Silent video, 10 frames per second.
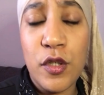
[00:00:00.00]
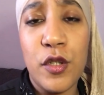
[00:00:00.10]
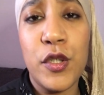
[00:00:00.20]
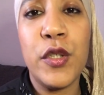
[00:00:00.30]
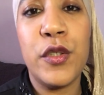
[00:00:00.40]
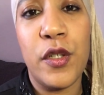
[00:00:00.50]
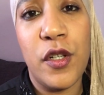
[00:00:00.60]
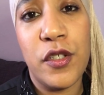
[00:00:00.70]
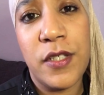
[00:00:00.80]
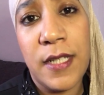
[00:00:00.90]
los
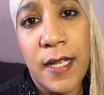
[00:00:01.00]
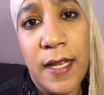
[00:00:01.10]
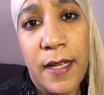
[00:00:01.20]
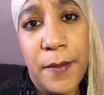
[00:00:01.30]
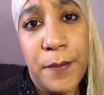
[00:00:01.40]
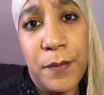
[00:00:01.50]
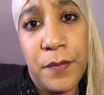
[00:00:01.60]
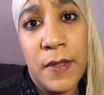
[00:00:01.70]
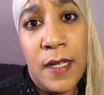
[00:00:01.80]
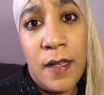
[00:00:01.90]
otros em,